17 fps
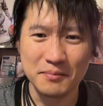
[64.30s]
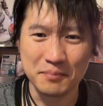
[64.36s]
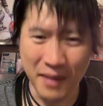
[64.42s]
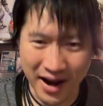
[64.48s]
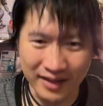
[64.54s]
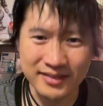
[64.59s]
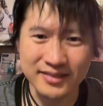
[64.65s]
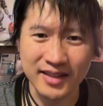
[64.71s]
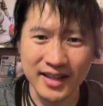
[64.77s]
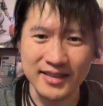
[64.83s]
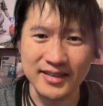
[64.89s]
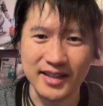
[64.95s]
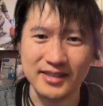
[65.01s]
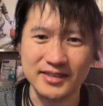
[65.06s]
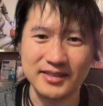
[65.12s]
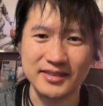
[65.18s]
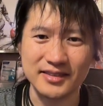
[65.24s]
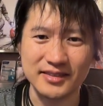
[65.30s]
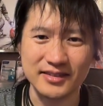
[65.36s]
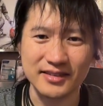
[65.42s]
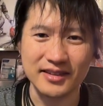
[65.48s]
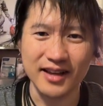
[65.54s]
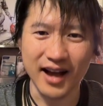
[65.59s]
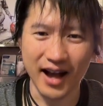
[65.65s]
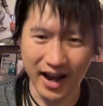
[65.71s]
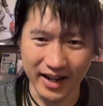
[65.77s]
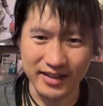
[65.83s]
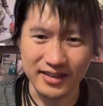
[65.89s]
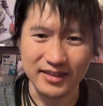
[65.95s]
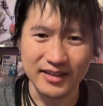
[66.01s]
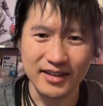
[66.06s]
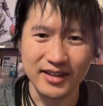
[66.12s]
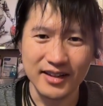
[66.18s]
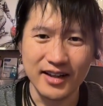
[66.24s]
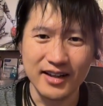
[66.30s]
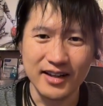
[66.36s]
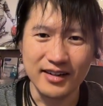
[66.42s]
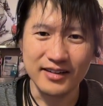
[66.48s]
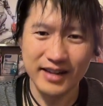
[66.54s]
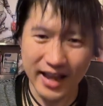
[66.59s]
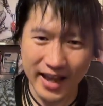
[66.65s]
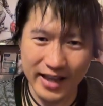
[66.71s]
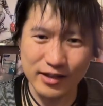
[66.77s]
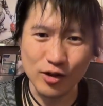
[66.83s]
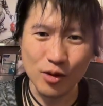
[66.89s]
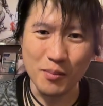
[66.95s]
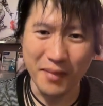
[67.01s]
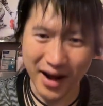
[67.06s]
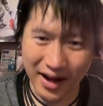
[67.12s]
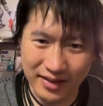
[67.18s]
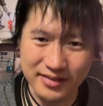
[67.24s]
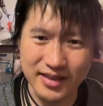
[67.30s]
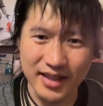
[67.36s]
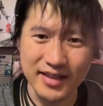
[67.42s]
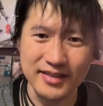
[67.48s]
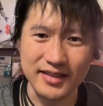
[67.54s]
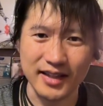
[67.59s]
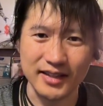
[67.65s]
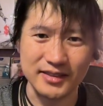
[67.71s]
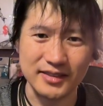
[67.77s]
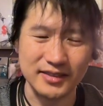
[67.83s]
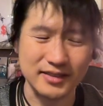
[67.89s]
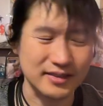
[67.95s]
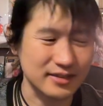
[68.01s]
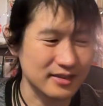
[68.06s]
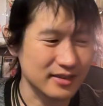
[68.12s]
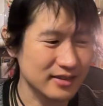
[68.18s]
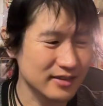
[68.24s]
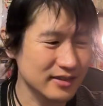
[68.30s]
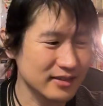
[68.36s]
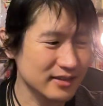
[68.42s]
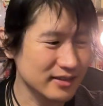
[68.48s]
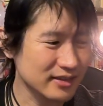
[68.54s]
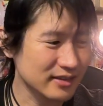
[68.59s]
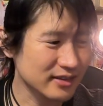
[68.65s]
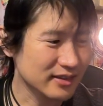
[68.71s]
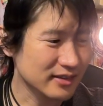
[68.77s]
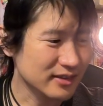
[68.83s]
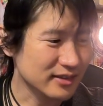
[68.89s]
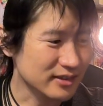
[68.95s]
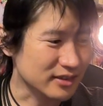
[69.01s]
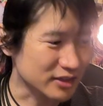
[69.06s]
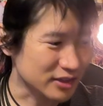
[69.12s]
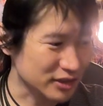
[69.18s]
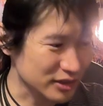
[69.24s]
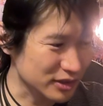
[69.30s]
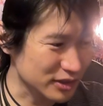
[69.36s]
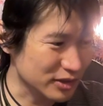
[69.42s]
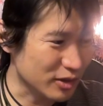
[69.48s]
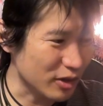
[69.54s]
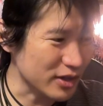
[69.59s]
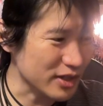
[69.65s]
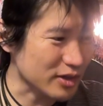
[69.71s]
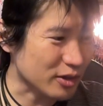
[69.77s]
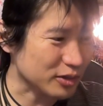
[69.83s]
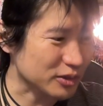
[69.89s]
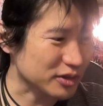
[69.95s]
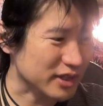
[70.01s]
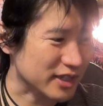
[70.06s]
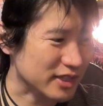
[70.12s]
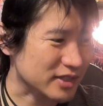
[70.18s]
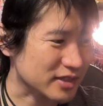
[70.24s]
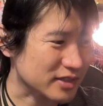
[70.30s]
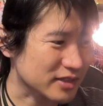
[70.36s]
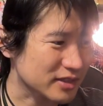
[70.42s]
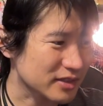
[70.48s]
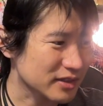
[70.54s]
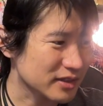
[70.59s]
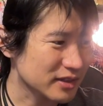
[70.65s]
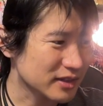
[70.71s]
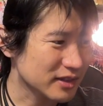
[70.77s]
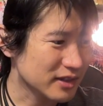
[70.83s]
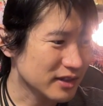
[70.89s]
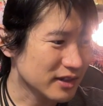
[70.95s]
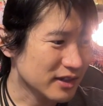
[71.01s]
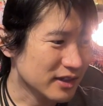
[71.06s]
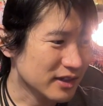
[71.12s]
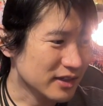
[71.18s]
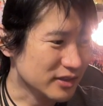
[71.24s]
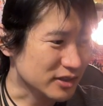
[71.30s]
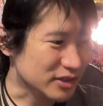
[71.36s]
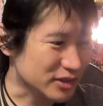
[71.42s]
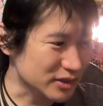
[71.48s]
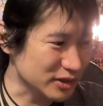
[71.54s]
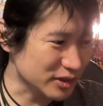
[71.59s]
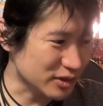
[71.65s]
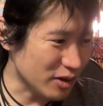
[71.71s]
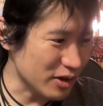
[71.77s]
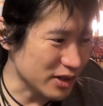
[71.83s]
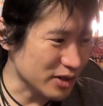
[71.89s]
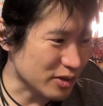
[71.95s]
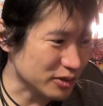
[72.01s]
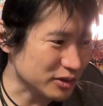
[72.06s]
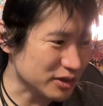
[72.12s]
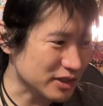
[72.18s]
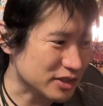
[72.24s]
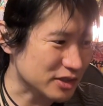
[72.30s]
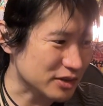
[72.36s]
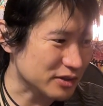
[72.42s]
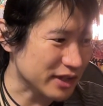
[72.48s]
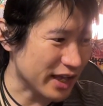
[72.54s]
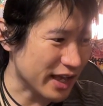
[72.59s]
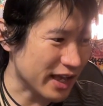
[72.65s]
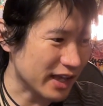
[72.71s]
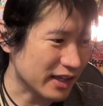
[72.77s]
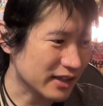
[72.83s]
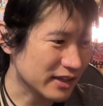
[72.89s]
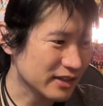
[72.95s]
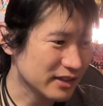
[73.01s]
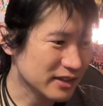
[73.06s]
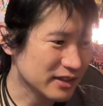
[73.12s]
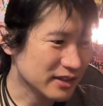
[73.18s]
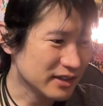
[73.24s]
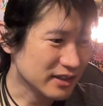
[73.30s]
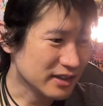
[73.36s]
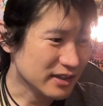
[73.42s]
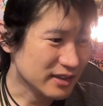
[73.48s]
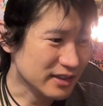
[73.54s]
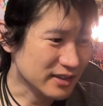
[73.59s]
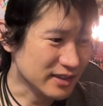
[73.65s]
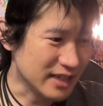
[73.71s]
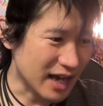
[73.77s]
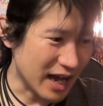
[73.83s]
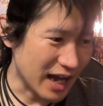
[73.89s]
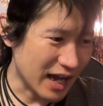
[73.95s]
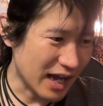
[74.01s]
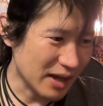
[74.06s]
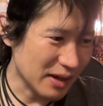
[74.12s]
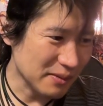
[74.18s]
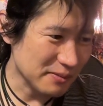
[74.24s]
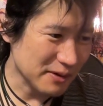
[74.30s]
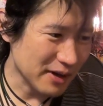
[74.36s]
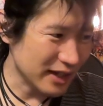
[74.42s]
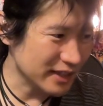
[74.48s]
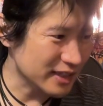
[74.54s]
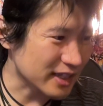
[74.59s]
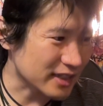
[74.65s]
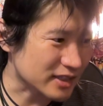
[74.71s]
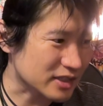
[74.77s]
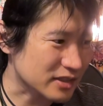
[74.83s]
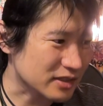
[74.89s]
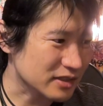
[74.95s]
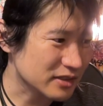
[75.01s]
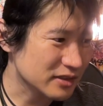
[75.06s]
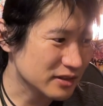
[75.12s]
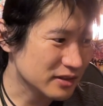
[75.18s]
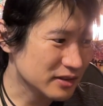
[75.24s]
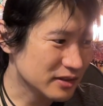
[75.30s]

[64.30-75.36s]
満点です。はい。ート満点です。すごいことです。すごいことですよね。やばいです。